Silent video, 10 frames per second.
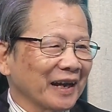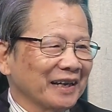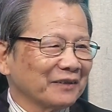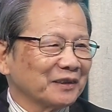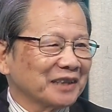phải
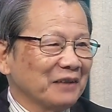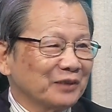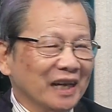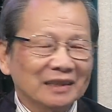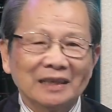
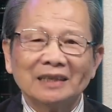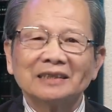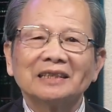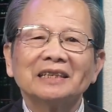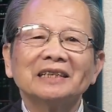thêm tiền
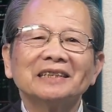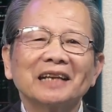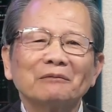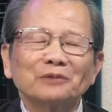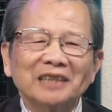thì
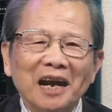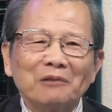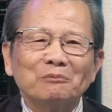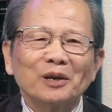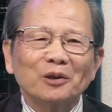làm
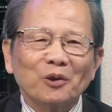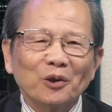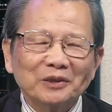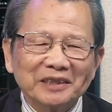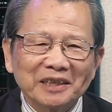sao mà
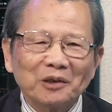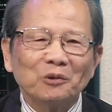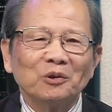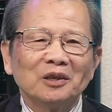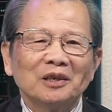có
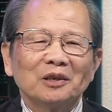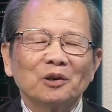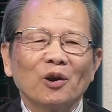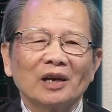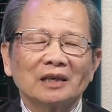nhiều
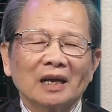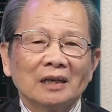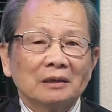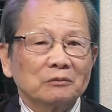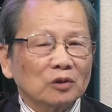gọi là
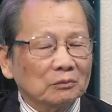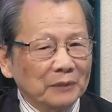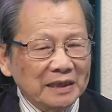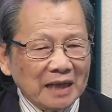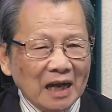còn
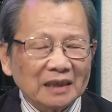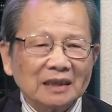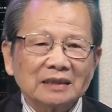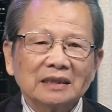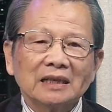bây giờ
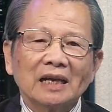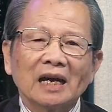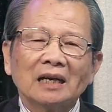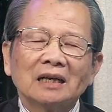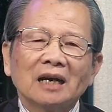đó thì
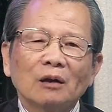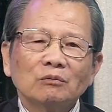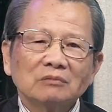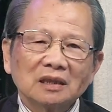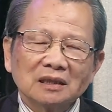là
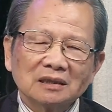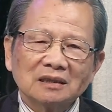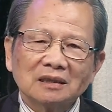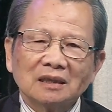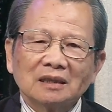ông
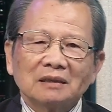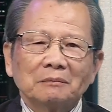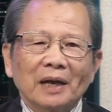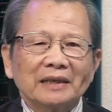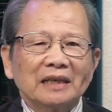ờ,
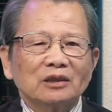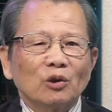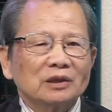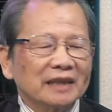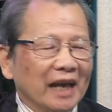Biden
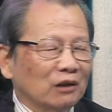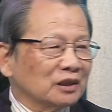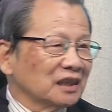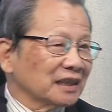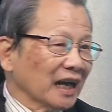còn kéo
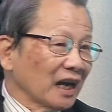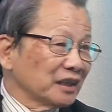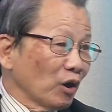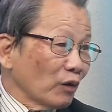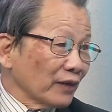được cả
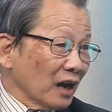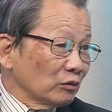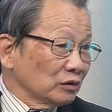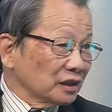Ấn Độ vào